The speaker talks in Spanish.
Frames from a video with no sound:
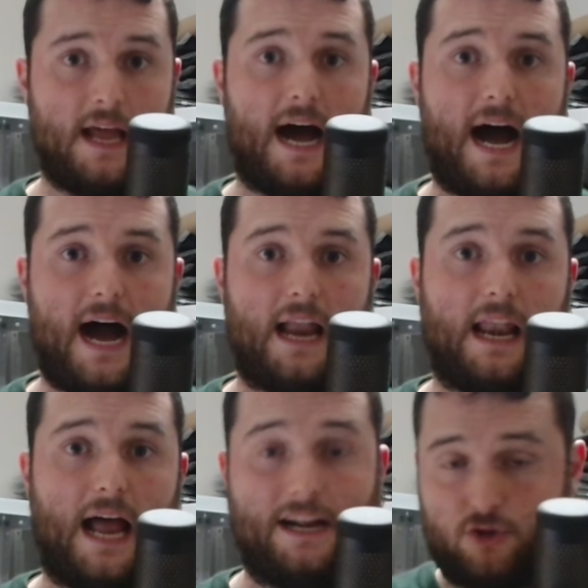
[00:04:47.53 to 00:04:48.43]

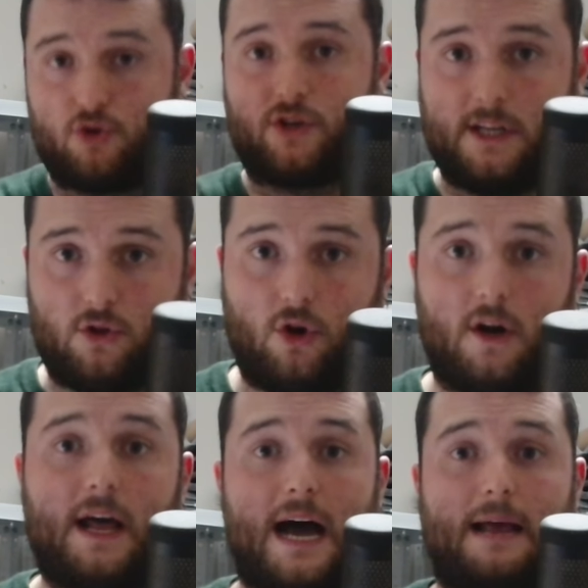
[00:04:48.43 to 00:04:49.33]
al,
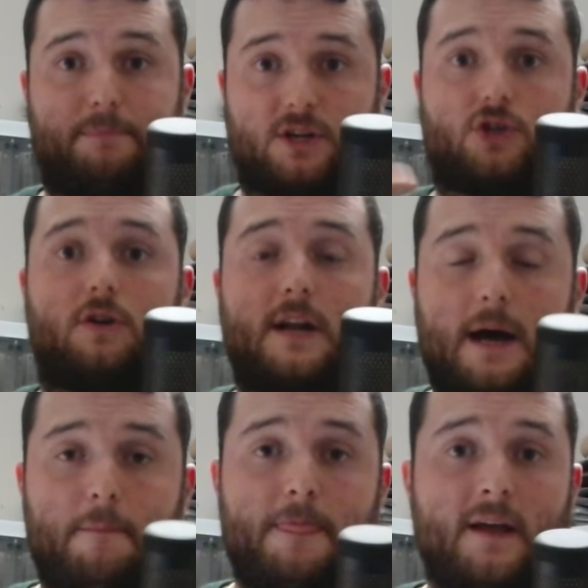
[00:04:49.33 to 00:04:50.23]
suscriptor, a la
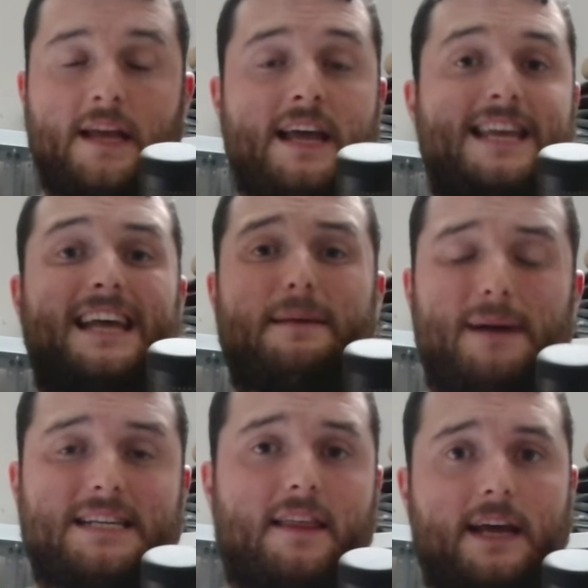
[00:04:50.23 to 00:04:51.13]
persona, y
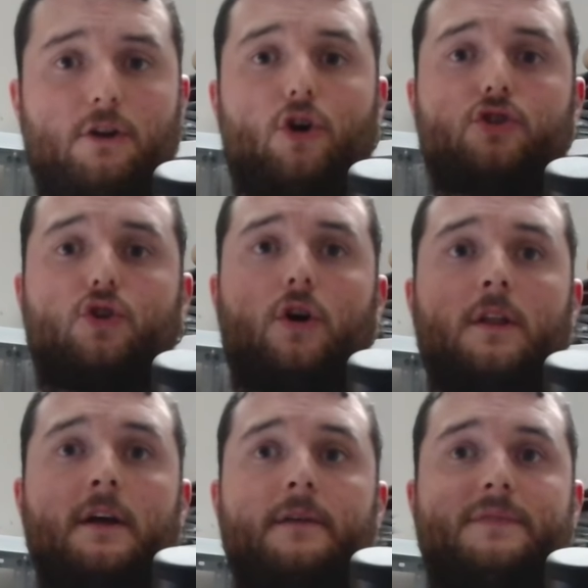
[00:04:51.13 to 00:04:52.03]
además hacer otro
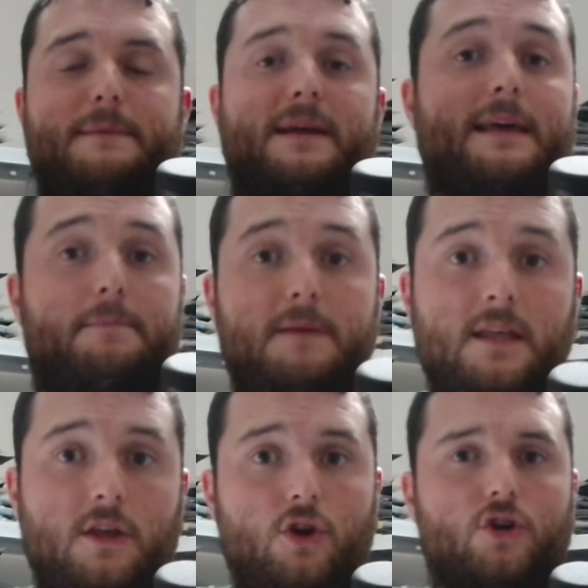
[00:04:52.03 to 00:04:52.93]
tema de
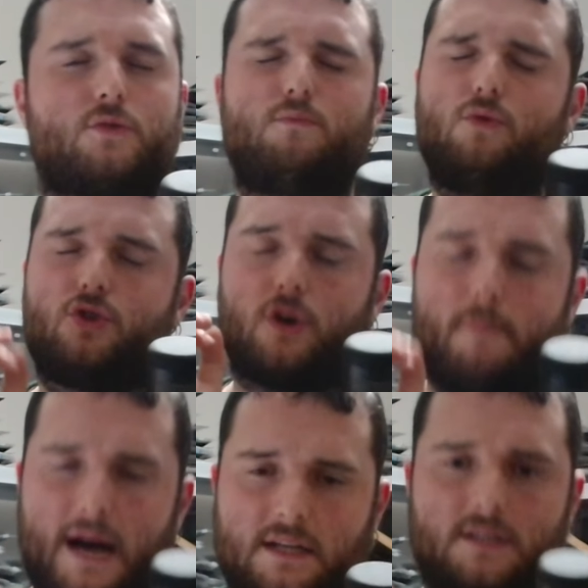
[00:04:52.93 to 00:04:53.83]
vídeos mucho
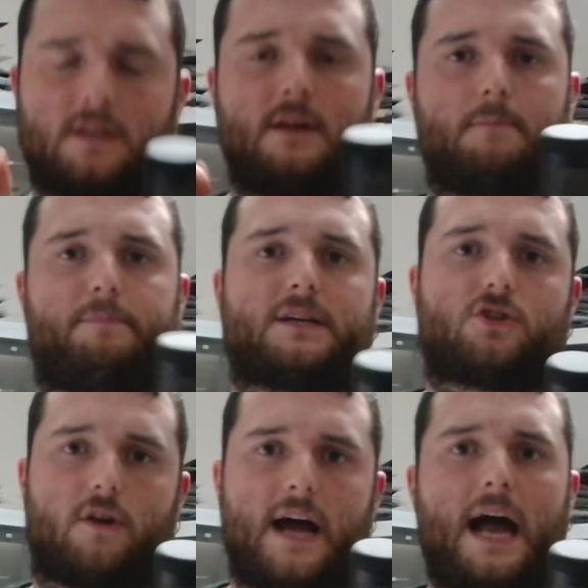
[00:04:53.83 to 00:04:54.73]
más
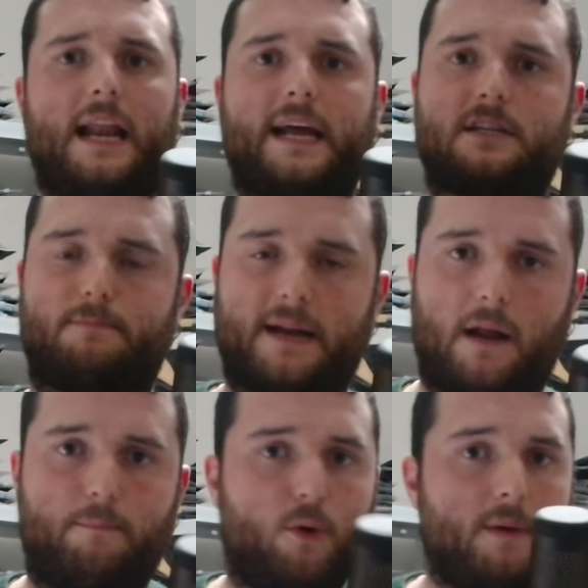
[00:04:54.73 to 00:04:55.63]
personales para
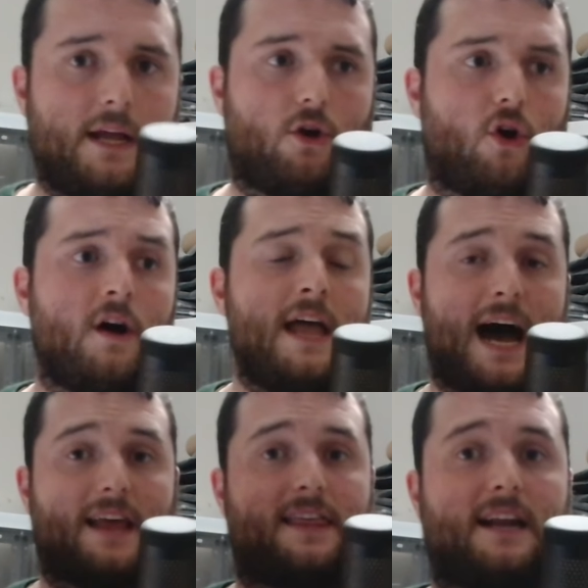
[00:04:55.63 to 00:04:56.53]
el público,
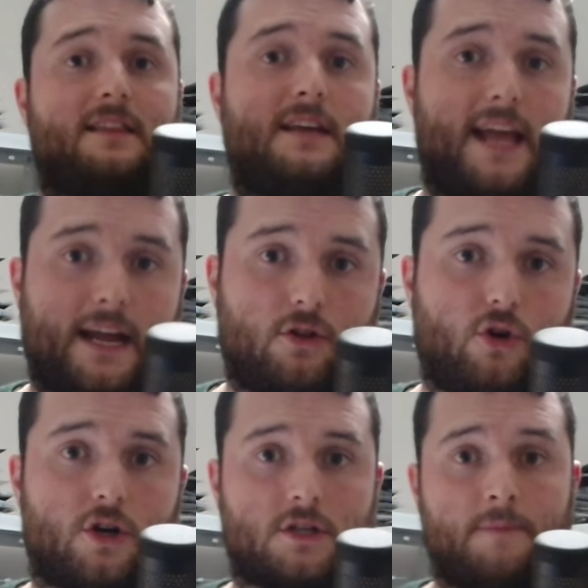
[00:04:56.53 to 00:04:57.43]
hacer
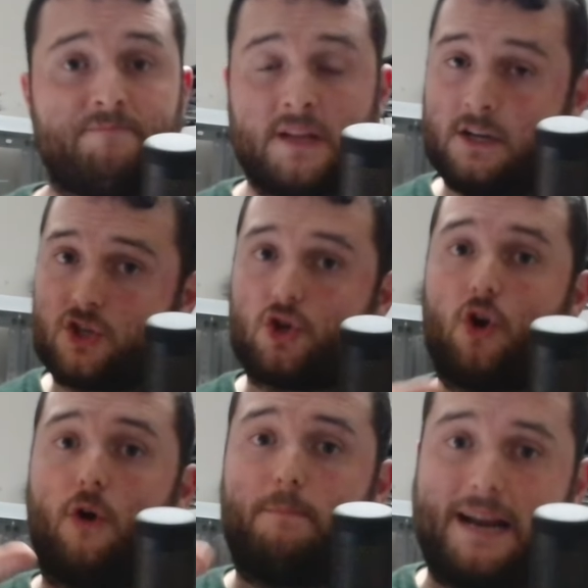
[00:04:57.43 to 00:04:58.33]
directos
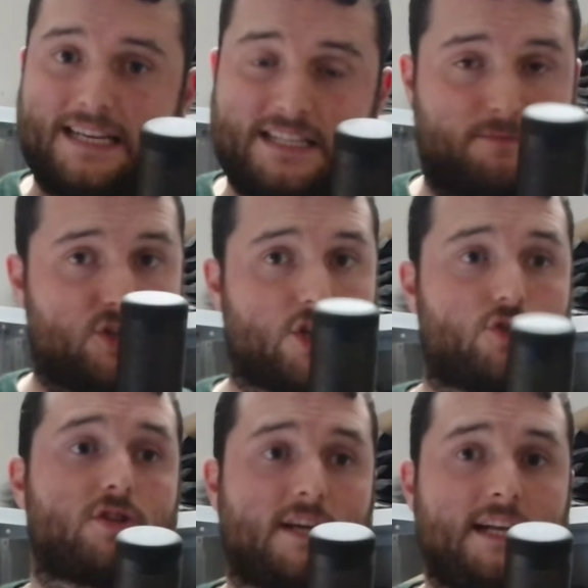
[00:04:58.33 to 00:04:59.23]
solo para estas personas
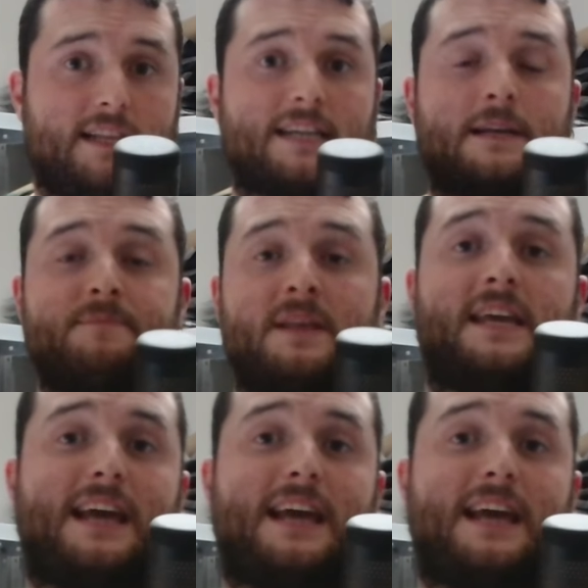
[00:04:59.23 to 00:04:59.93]
suscritas, y